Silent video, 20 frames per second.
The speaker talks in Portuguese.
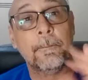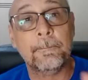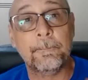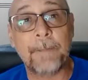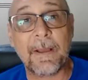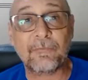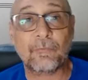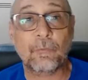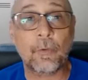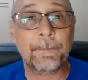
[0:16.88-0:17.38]

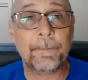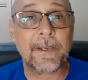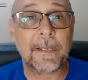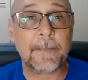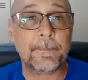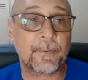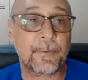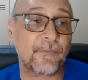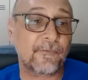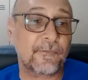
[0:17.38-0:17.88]
passou
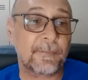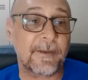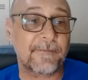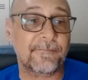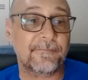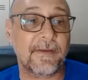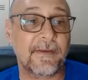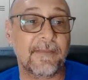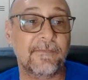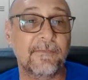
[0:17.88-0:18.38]
para a próxima
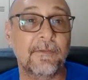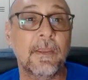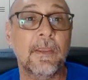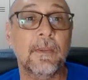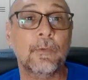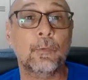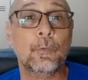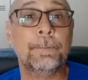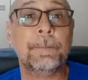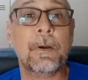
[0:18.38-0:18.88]
fase
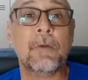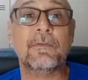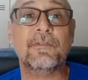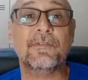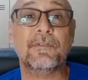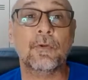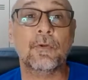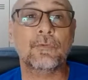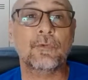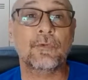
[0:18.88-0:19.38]
do
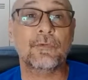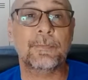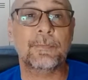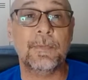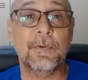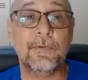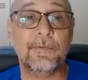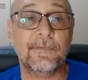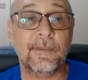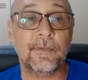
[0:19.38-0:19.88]
Paulistão
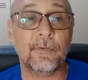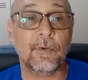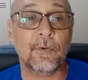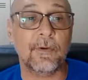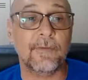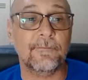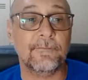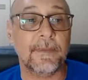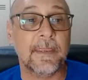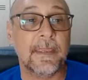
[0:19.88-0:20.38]

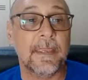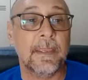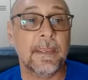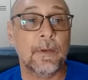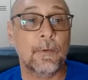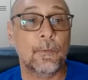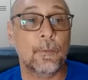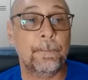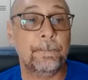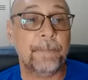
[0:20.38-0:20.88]
2019.
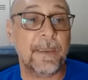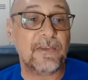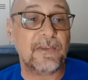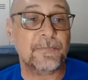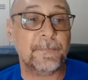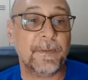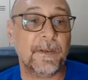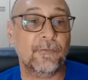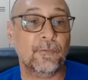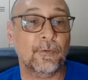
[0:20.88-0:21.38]
O
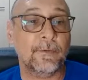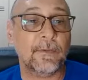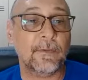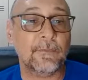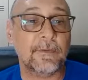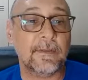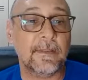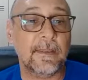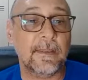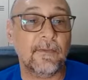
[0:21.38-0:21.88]
Peixe pressiona
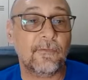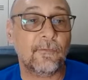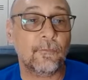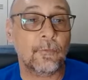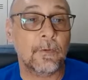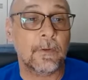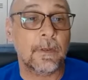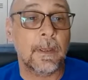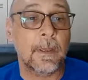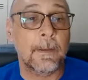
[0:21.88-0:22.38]
no
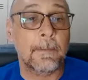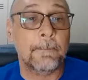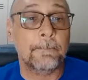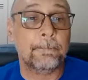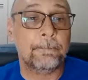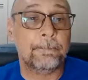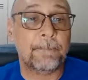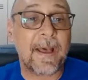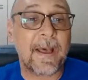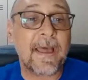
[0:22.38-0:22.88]
início,
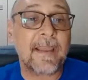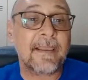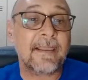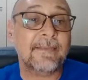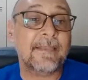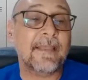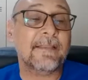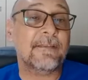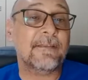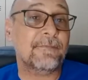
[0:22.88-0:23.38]

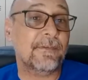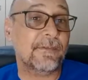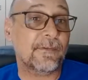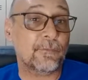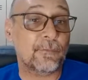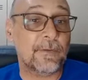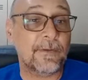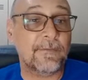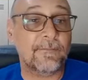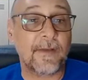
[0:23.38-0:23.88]
para na
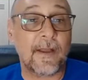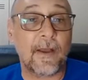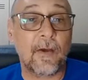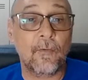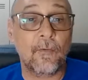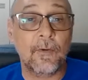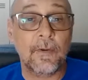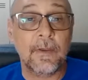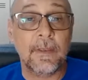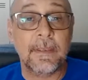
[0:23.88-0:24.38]
defesa do
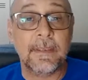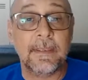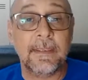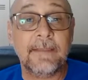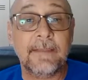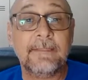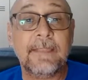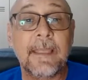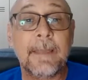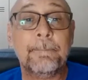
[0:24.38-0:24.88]
rival,
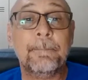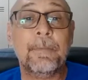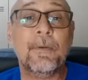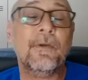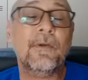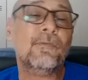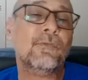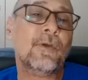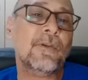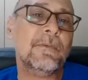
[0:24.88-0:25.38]
e
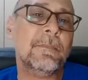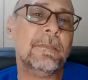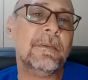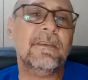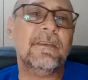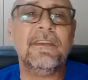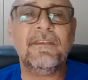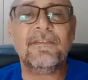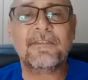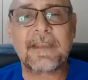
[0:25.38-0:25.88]
depois só
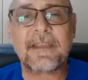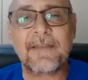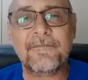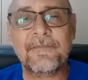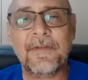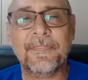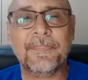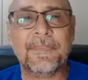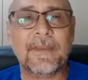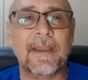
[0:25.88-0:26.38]
administra a
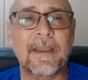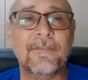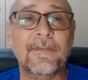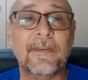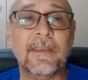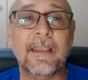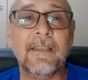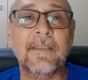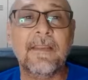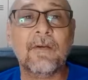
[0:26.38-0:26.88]

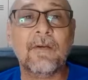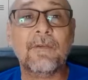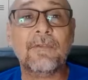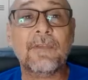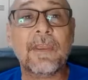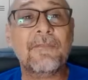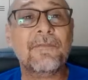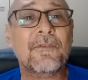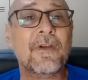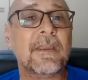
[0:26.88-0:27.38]
vantagem. Aquele
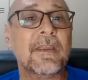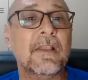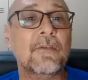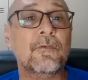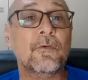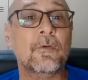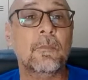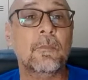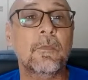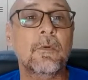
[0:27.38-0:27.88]
negócio aí fica aquele
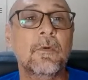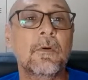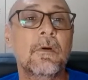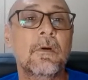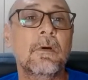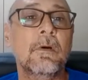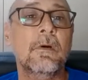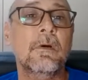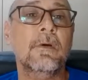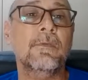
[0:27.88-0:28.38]
jogo
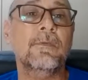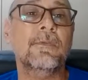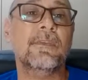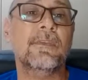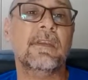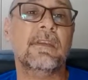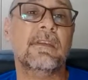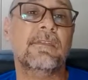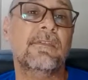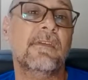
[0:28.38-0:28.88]
morno,
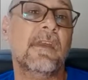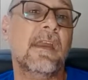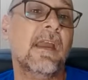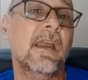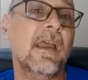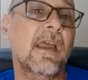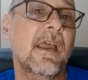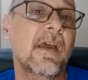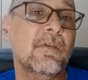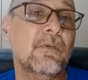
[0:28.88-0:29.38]
0 a
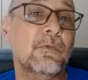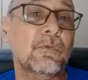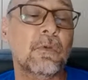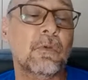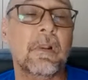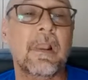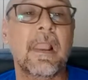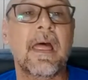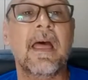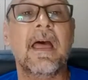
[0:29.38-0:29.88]
0
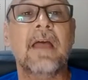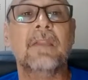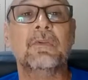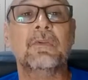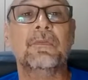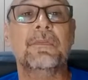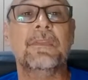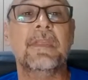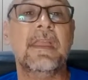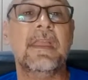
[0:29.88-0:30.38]
tô lá,
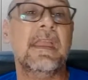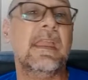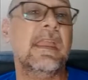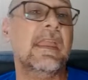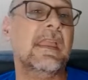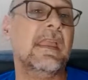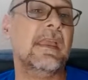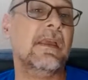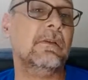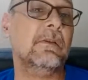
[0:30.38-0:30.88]
tô
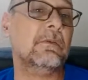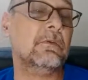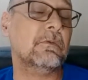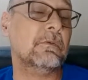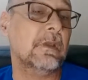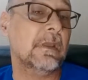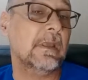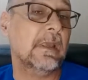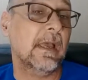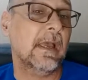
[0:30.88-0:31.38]

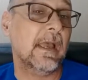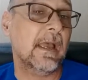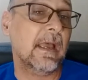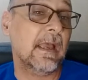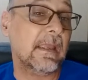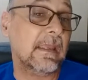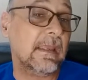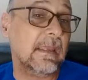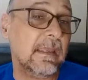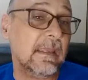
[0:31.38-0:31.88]
dentro,
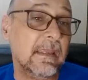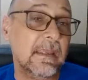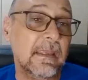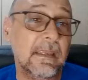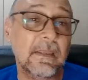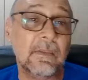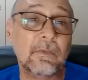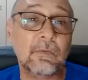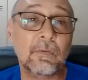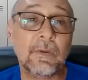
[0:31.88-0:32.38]

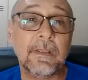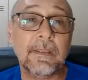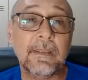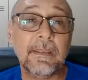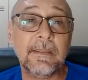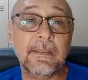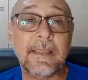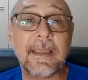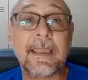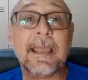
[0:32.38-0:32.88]
aí tô
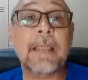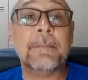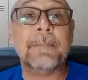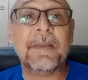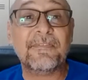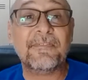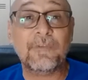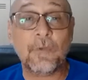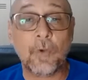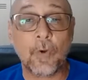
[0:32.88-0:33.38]
ali, naquela
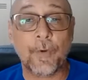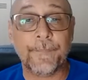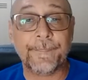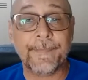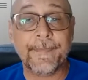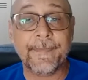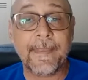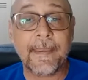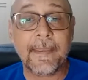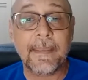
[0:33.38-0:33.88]

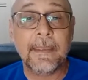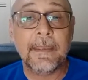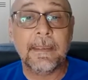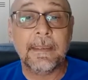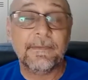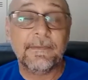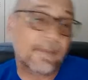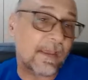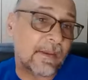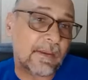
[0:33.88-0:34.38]
maciota, né?
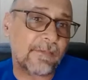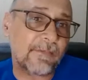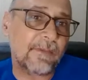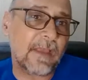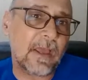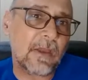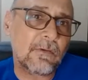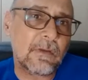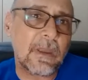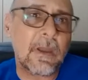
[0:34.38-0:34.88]
0 a
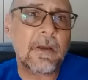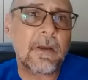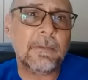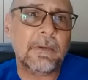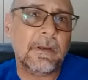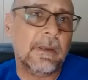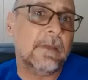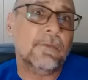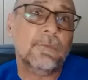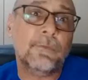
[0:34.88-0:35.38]
0
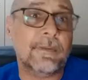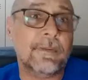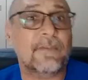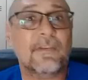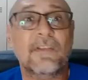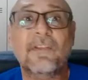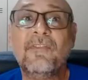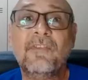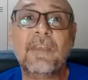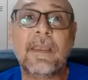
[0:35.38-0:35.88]
é, não
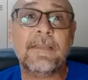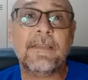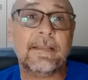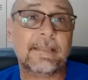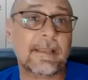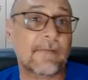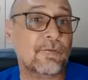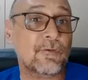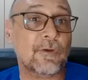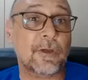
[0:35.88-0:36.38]
deixa de ser,
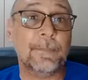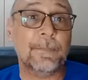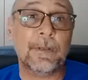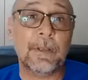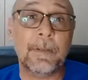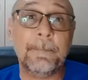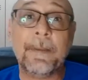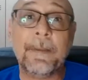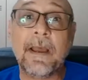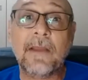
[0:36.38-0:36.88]
né? Tava jogando
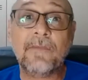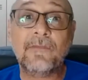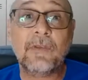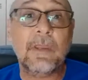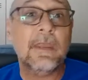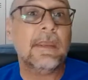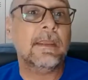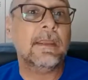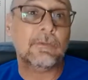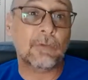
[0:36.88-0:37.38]
pelo
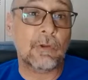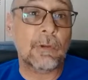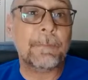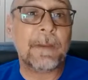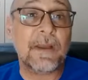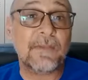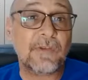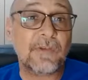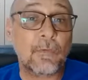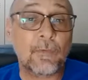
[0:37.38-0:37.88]
empate, então o
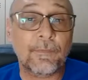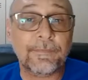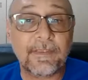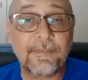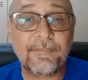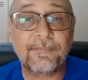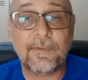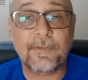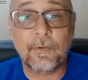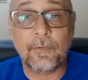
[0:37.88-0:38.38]
empate
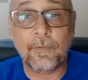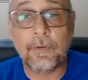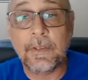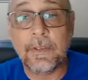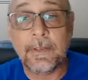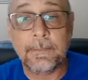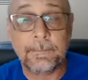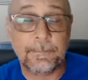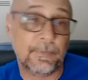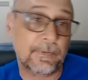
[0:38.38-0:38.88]
aconteceu,
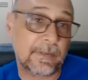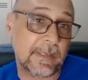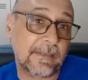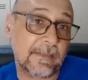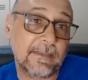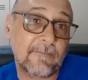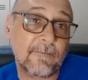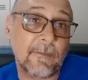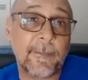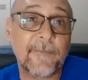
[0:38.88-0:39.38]

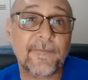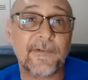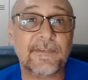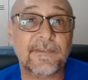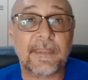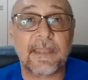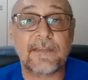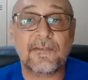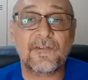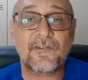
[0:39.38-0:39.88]
porque teve uma
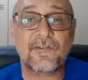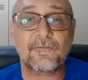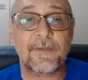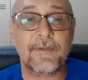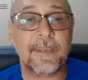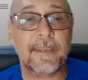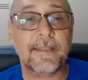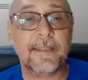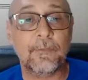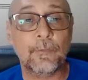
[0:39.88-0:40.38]
vantagem
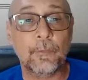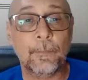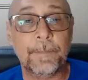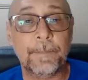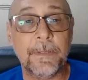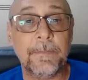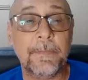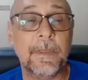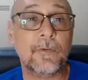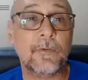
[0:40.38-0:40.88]
adquirida no
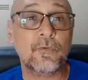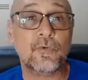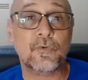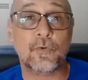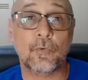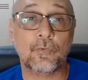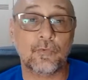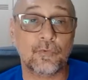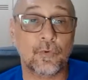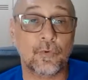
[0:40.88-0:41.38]
primeiro
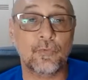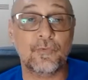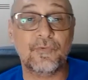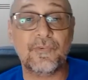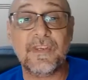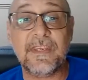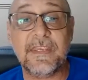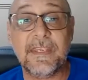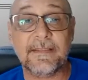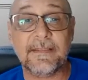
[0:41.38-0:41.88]
jogo, jogo
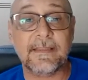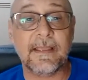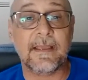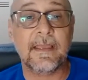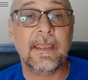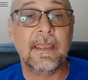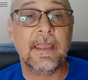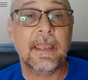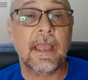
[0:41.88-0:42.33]
de ida.